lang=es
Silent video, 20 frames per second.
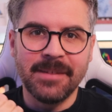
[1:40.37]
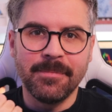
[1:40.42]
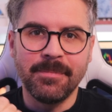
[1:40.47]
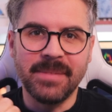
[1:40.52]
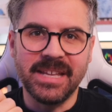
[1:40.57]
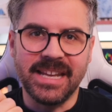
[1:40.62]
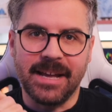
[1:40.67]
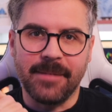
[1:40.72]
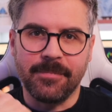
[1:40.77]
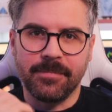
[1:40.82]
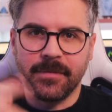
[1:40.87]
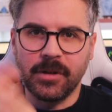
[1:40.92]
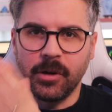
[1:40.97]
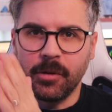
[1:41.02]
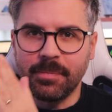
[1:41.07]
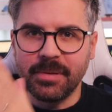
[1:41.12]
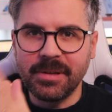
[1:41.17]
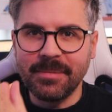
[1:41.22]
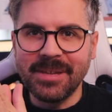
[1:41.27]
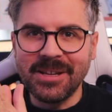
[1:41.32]
Mira,
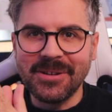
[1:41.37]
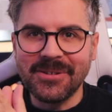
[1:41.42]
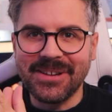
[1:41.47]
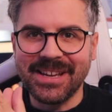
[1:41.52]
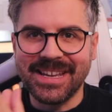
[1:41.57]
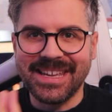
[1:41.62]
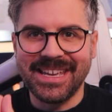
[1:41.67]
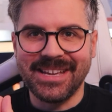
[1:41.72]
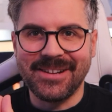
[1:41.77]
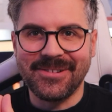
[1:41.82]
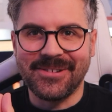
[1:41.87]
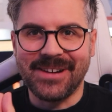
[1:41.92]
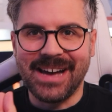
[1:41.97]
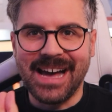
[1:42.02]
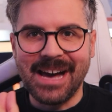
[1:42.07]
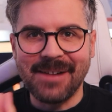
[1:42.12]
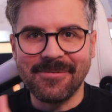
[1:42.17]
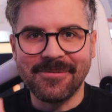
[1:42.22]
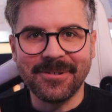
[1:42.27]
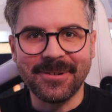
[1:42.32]
lo primero que quiero
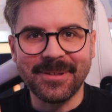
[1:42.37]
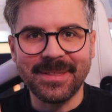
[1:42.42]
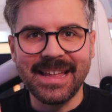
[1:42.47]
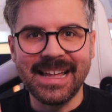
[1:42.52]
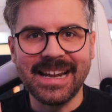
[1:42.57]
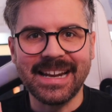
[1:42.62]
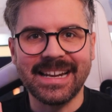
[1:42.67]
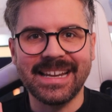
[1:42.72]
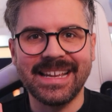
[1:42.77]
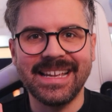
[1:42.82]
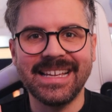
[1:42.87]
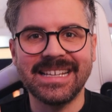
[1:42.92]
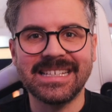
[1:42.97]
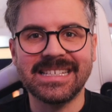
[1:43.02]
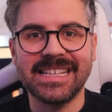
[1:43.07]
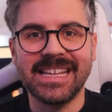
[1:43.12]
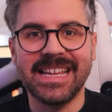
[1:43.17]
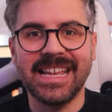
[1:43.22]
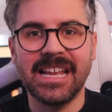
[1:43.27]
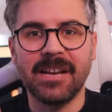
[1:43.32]
abordar
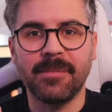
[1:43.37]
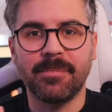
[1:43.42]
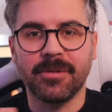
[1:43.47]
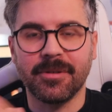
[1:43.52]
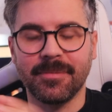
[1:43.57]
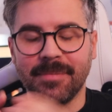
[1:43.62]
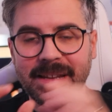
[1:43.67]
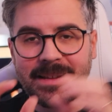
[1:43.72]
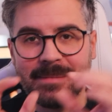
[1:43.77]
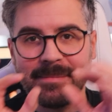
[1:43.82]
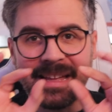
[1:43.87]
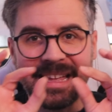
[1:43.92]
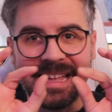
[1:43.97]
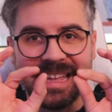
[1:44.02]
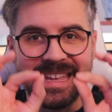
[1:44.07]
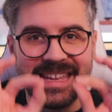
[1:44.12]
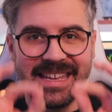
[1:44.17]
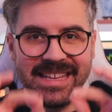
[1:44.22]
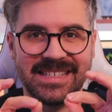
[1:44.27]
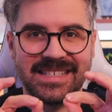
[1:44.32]
es el
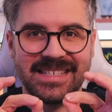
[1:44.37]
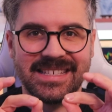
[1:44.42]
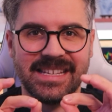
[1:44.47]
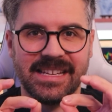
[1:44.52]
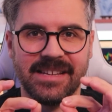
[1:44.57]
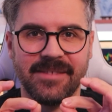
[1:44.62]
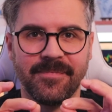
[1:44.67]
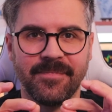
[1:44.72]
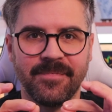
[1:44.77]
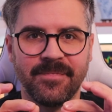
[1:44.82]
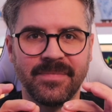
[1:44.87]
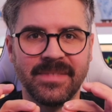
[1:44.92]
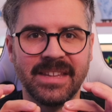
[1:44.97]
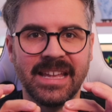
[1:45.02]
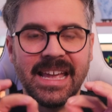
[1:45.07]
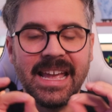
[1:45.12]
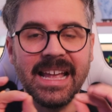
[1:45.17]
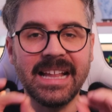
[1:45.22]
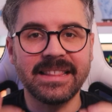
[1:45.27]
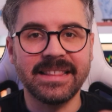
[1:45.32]
problema en sí.
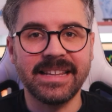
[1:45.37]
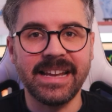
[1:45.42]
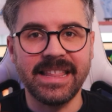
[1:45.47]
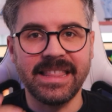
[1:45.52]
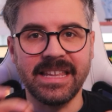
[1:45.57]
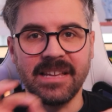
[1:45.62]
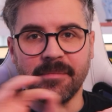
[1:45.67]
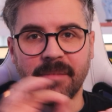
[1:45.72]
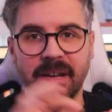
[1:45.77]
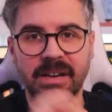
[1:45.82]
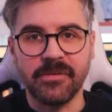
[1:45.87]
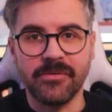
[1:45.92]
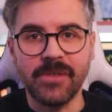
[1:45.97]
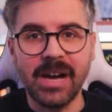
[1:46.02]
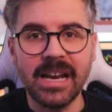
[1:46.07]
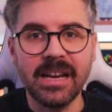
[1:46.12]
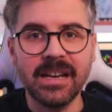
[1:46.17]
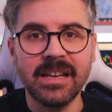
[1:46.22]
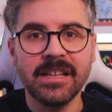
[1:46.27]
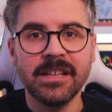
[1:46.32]
El trading
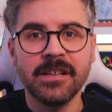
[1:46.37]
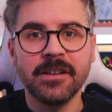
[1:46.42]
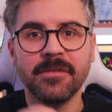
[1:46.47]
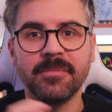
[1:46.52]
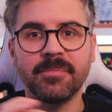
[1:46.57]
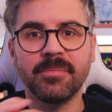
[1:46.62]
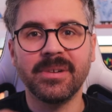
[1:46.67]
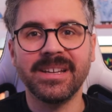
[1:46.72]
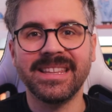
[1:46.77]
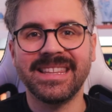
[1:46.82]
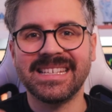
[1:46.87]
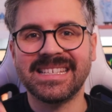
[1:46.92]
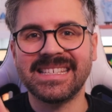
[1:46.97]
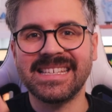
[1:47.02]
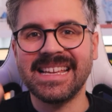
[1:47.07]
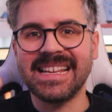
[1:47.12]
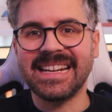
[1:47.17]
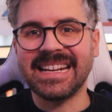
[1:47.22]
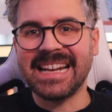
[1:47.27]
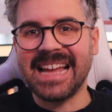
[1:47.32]
manual puede
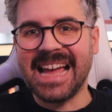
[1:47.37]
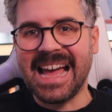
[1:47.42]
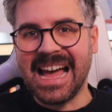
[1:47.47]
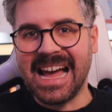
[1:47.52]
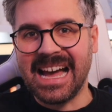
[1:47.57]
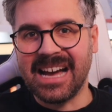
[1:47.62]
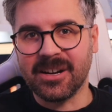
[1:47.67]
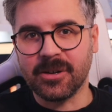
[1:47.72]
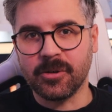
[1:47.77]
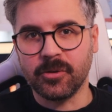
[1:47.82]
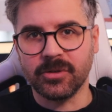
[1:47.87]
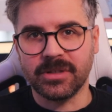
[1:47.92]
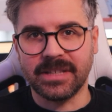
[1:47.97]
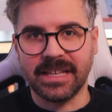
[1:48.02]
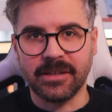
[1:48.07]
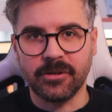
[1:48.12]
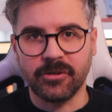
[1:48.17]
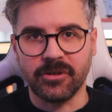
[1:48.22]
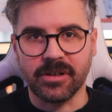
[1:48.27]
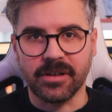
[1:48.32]
ser
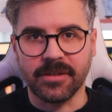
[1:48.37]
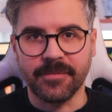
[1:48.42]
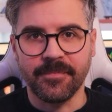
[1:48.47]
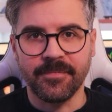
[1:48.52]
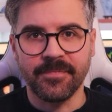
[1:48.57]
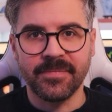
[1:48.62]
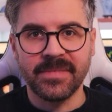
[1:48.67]
agotador